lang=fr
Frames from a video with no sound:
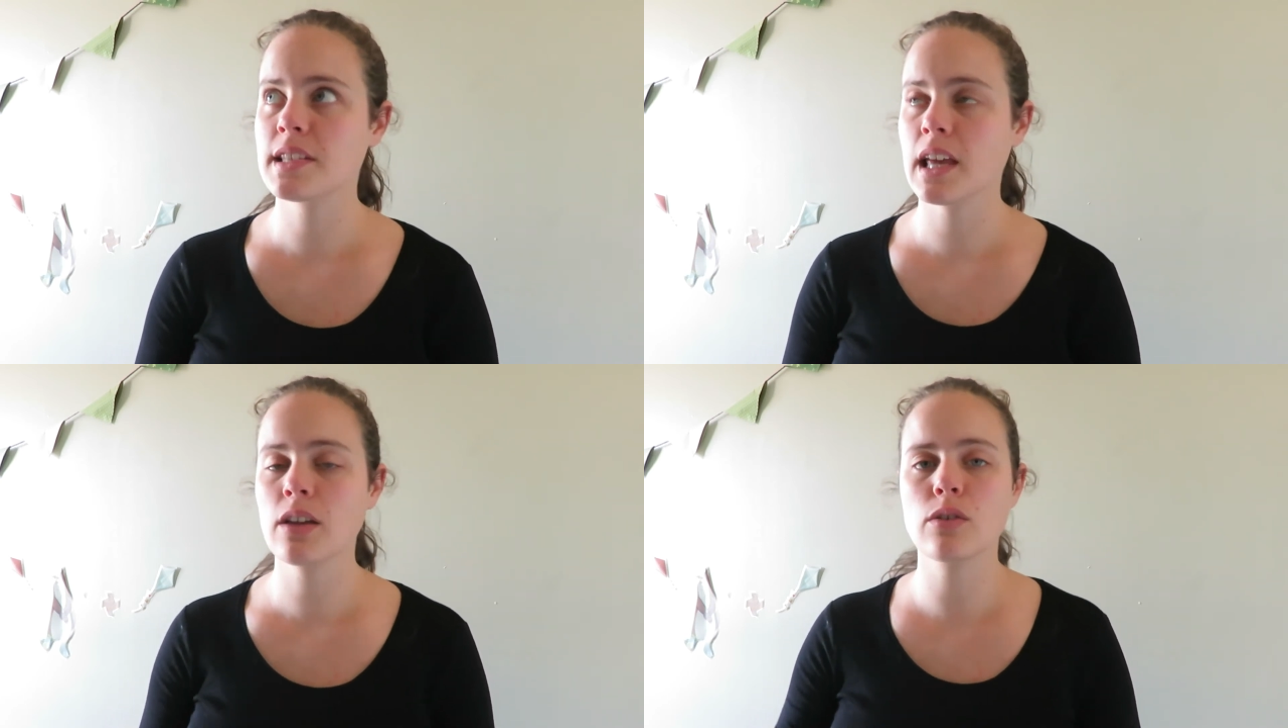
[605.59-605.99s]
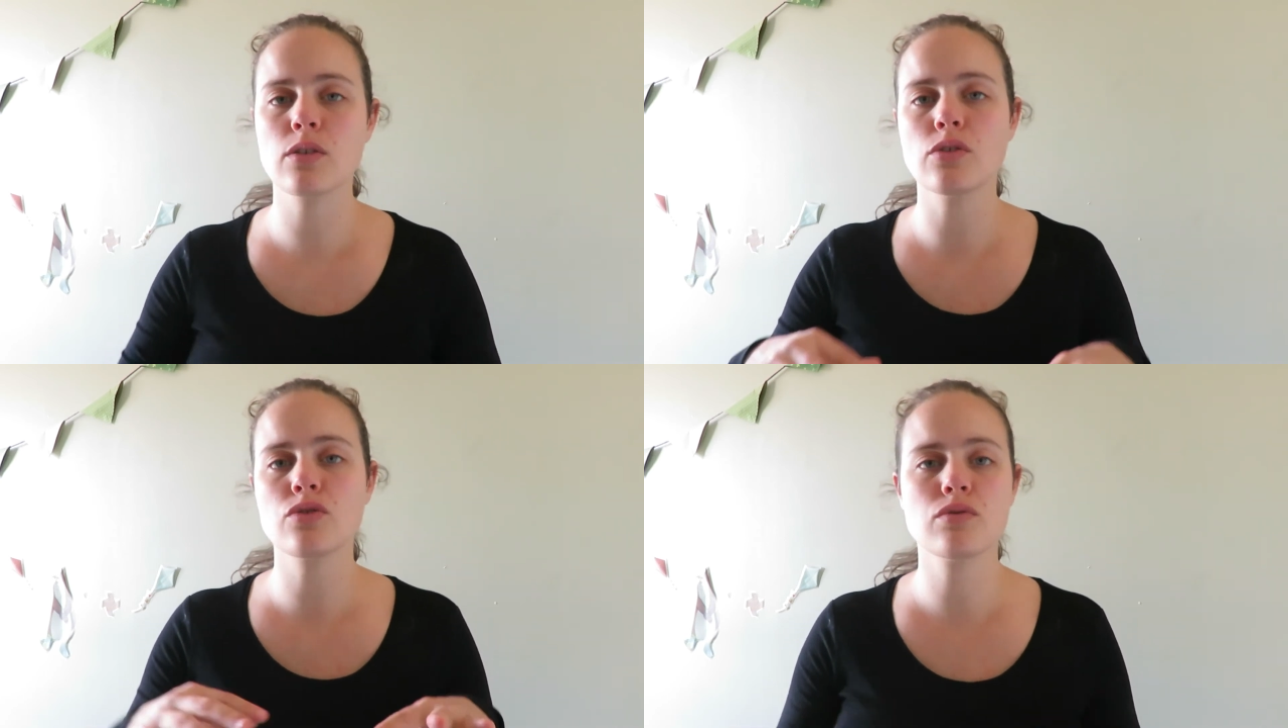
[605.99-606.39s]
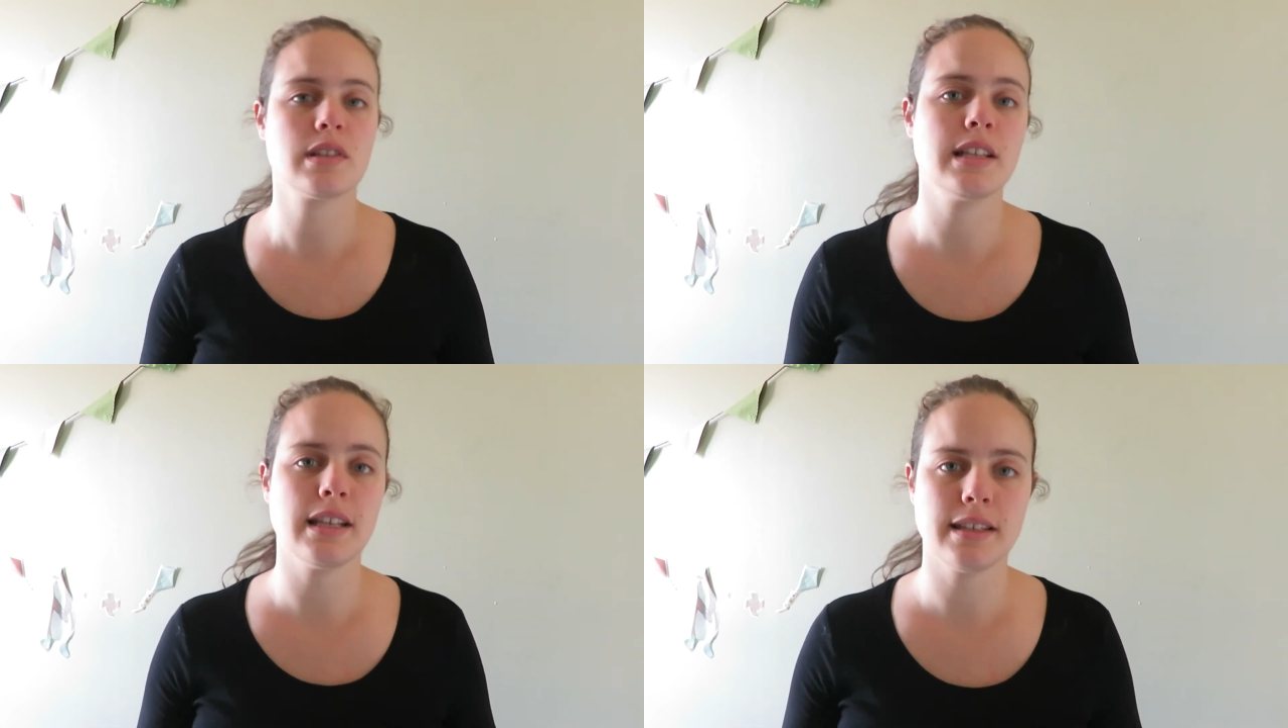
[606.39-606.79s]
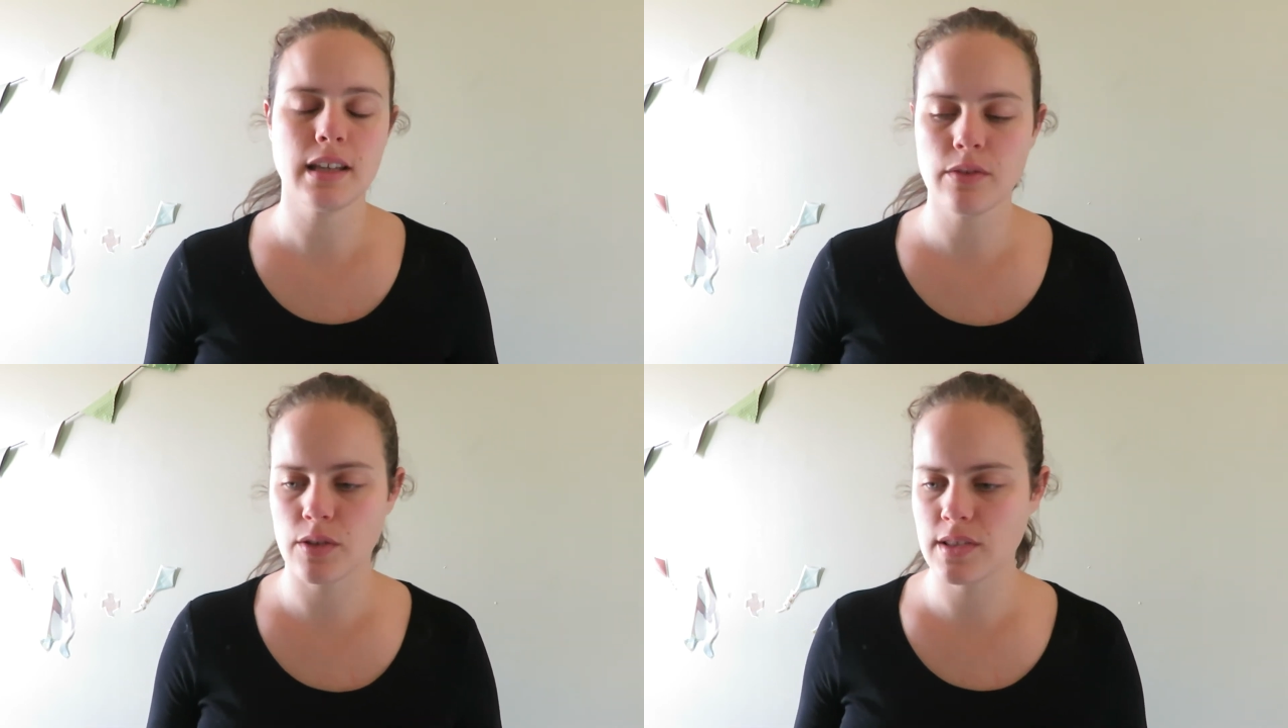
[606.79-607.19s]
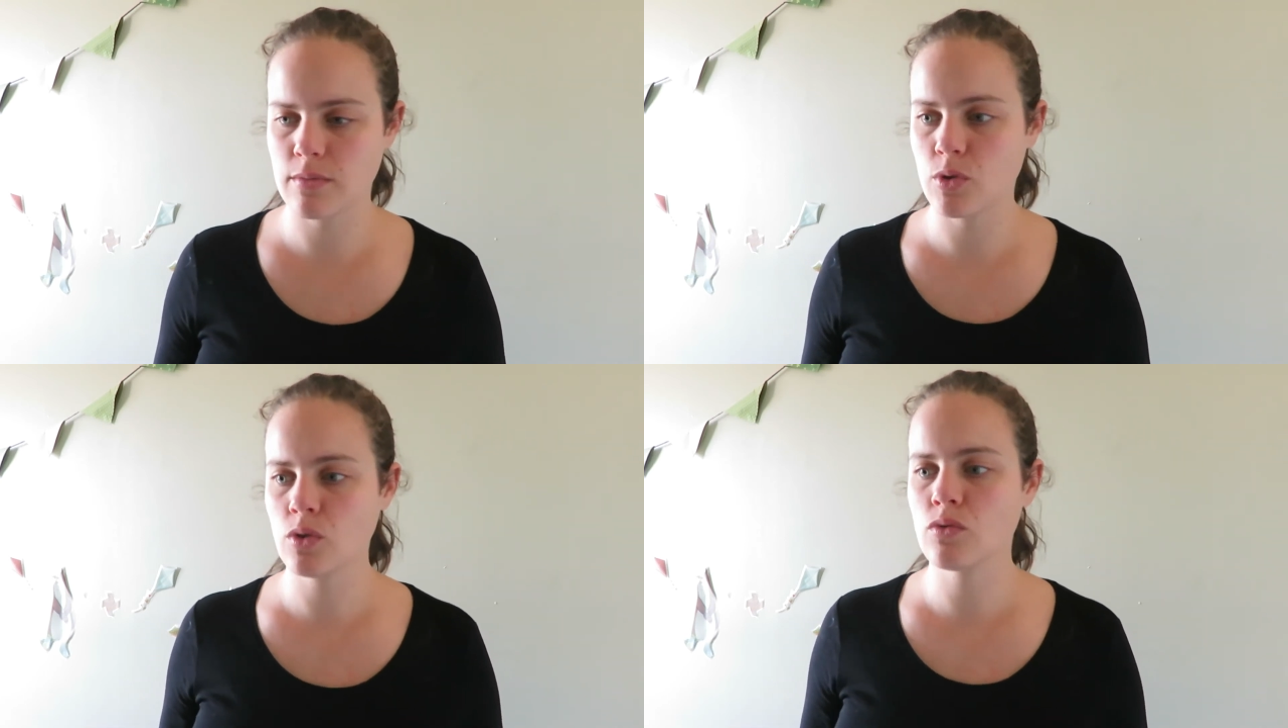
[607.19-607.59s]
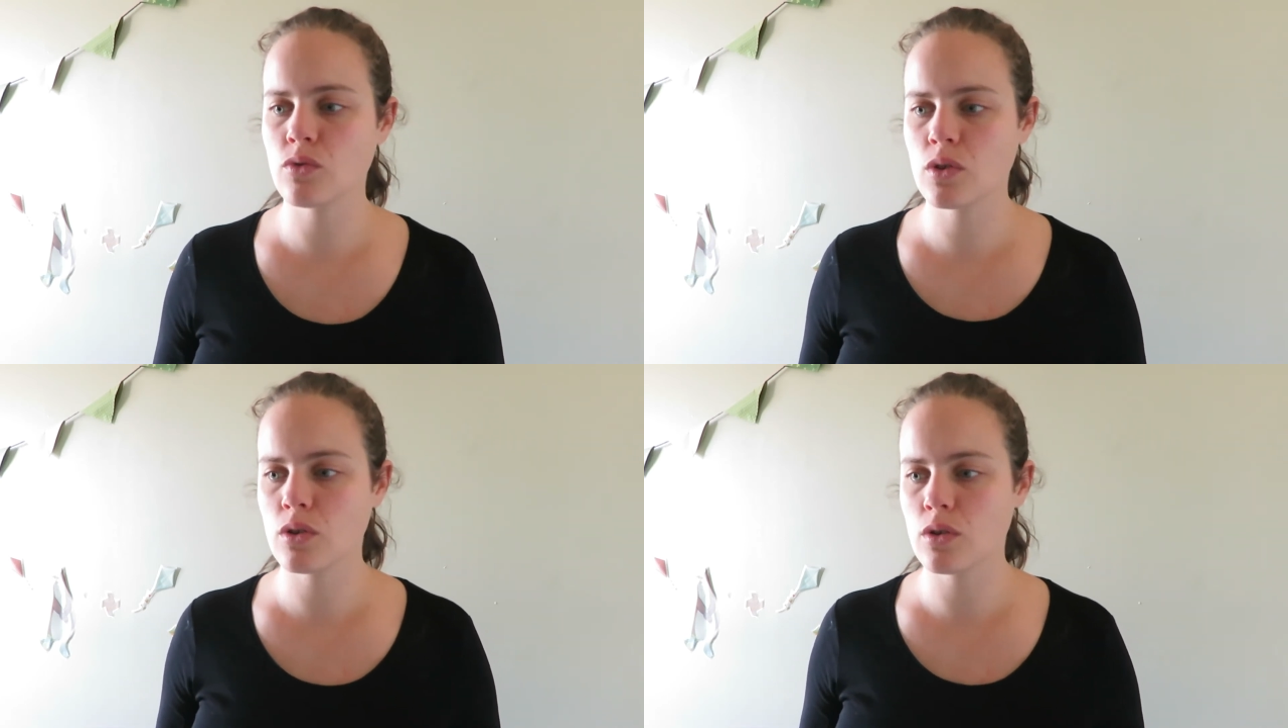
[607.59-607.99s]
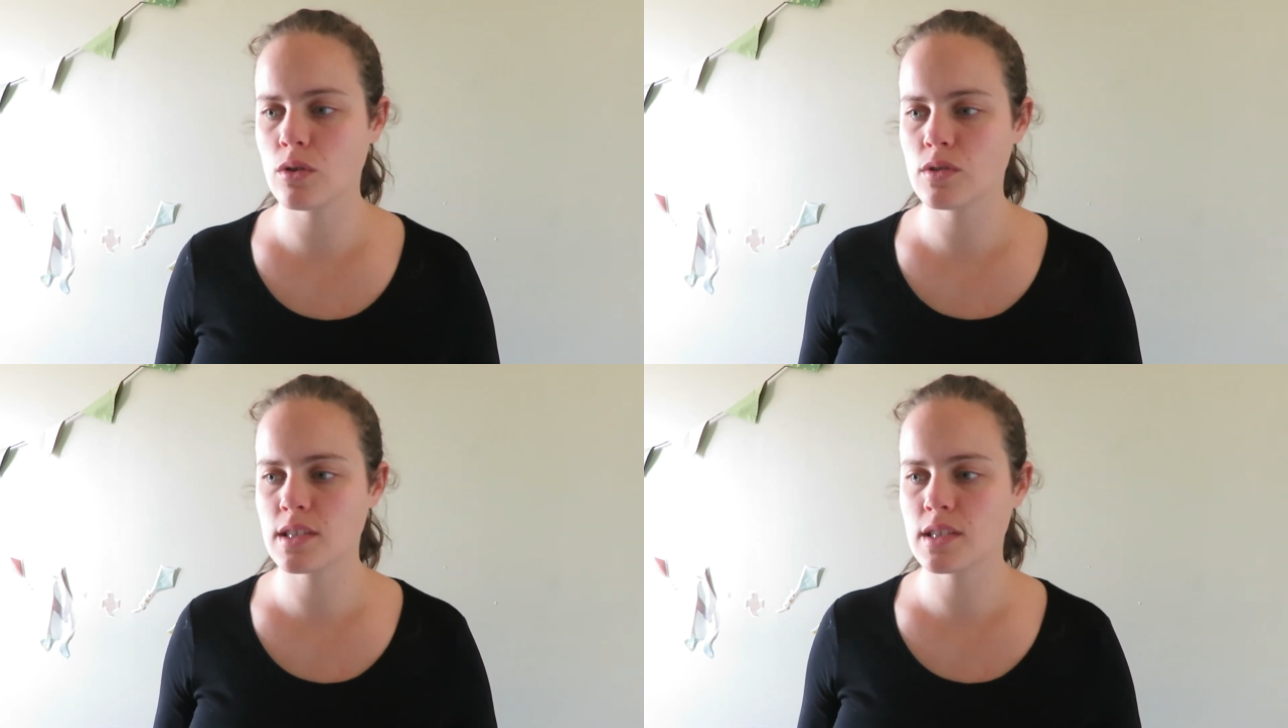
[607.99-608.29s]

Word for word: c'est vrai qu'en dessous c'est de la terre forcément, donc euh,